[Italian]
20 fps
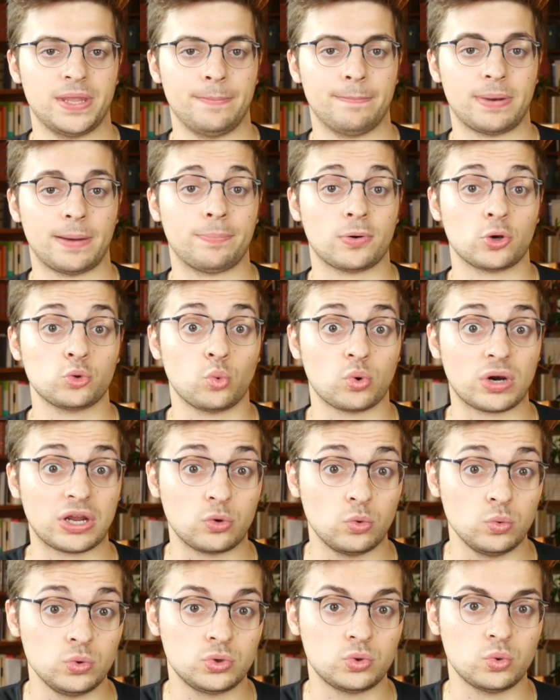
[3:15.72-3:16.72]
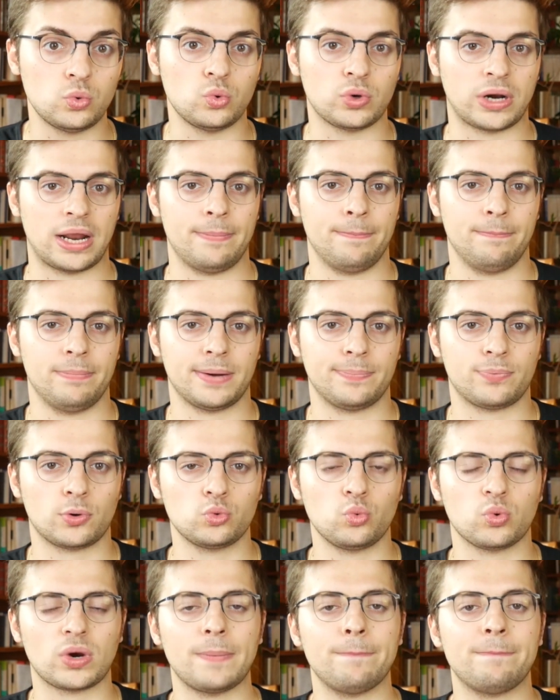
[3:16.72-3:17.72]
per produrre cultura, per
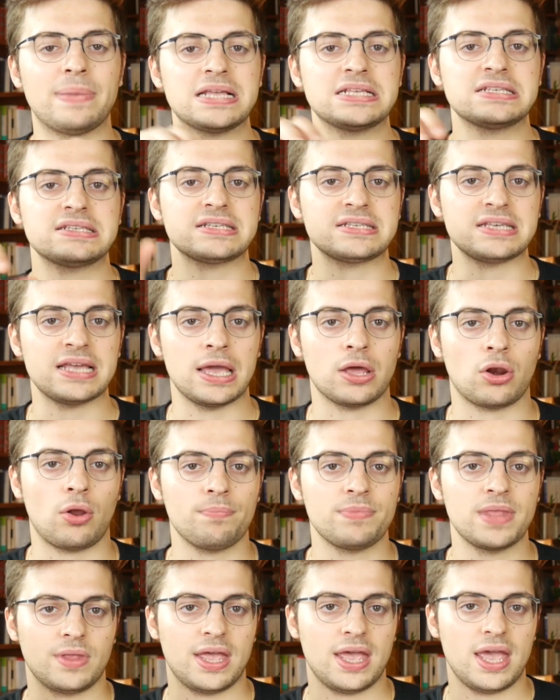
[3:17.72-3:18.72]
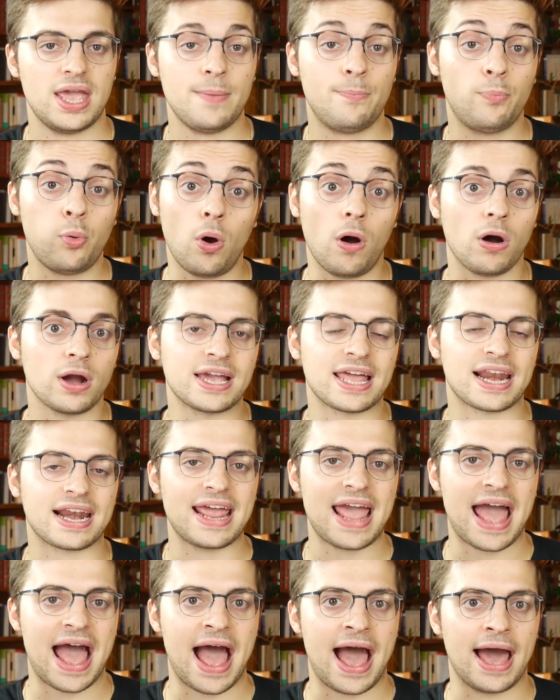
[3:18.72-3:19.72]
produrre pensiero e può
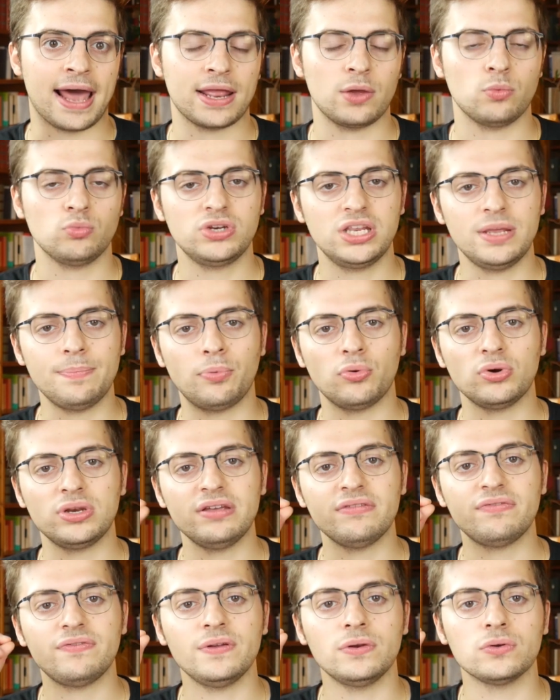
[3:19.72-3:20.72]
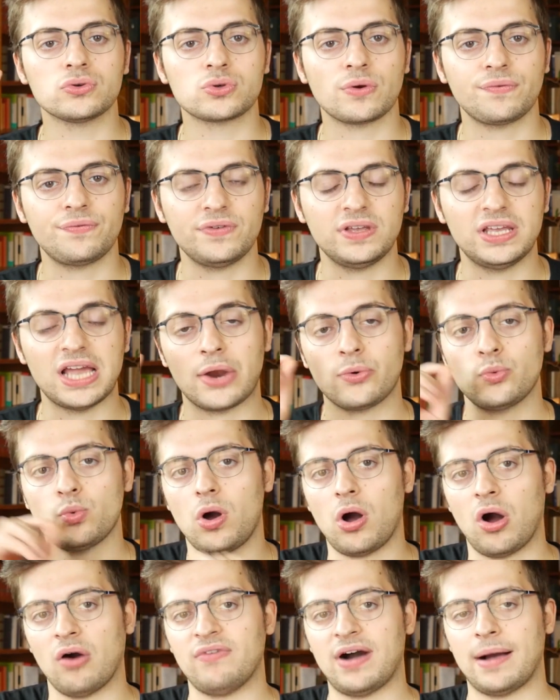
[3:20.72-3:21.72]
creare un tipo di filosofia
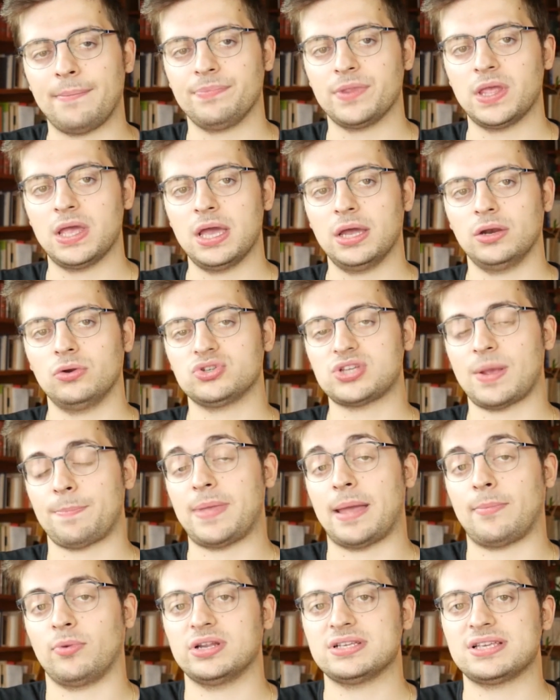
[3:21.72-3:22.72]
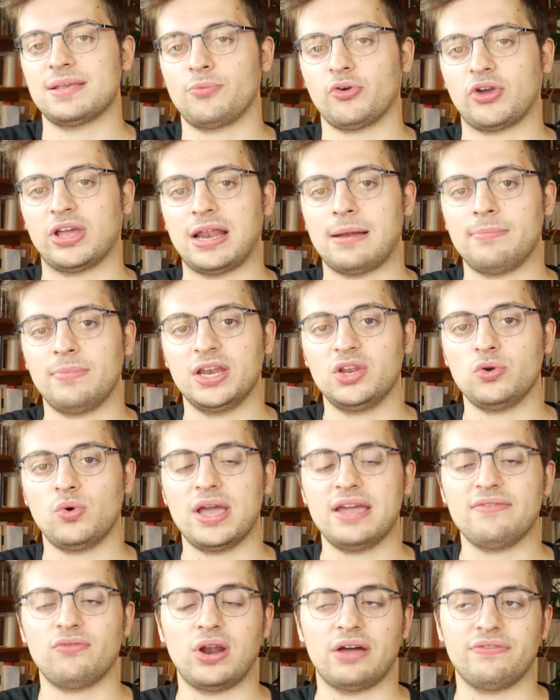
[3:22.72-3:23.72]
nuova. Noi sappiamo ad esempio che nel
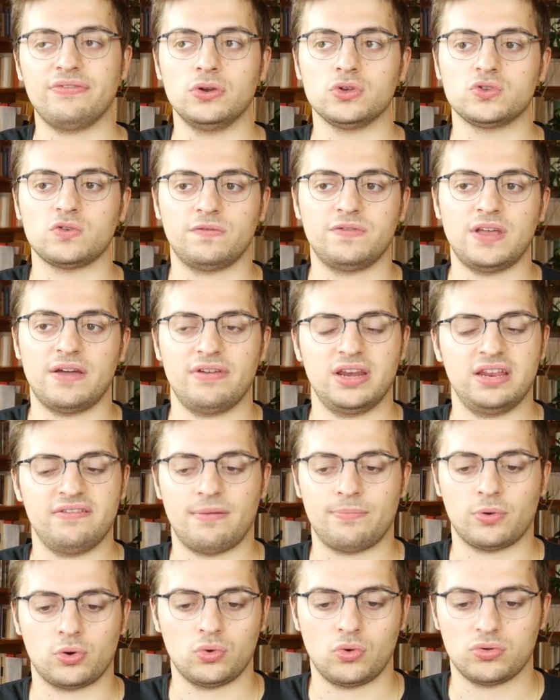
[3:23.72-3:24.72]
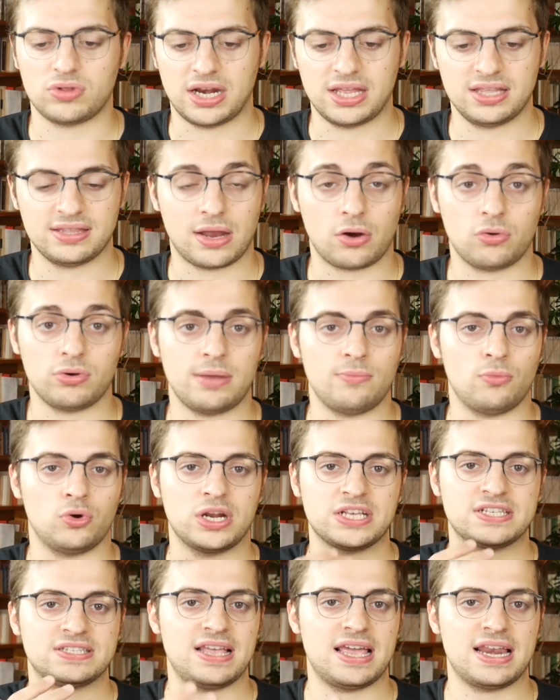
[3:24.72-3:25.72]
Medioevo la filosofia veniva prodotta all'interno dei
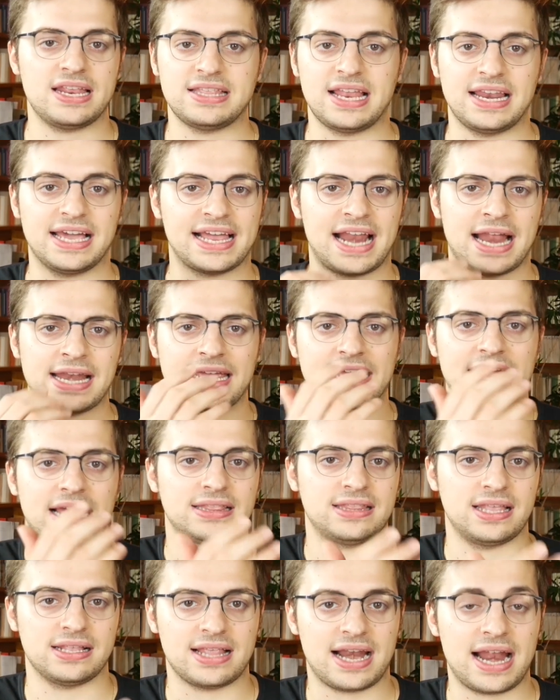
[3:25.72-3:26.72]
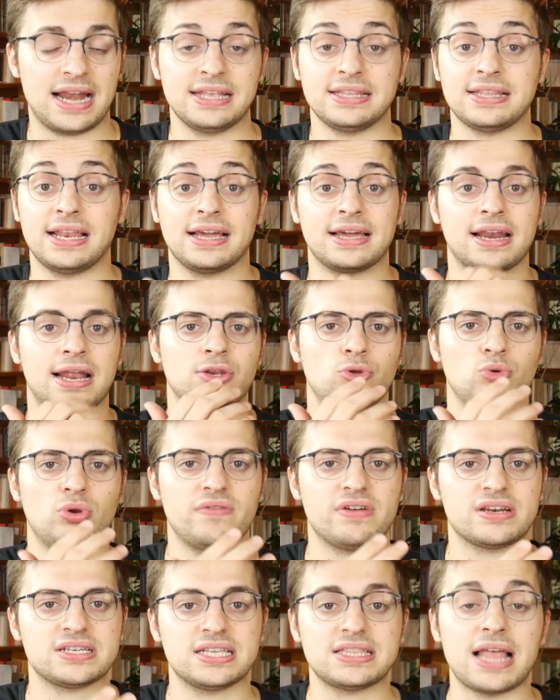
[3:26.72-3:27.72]
monasteri, delle grandi cattedrali, delle grandi
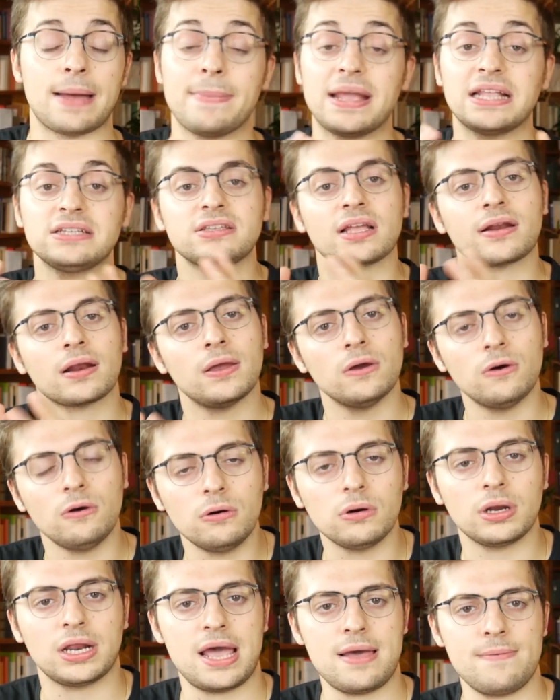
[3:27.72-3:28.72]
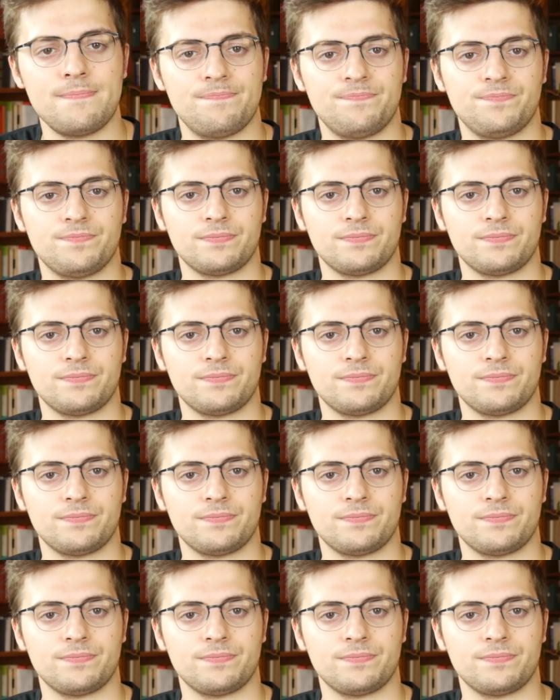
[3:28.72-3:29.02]
università, mentre ora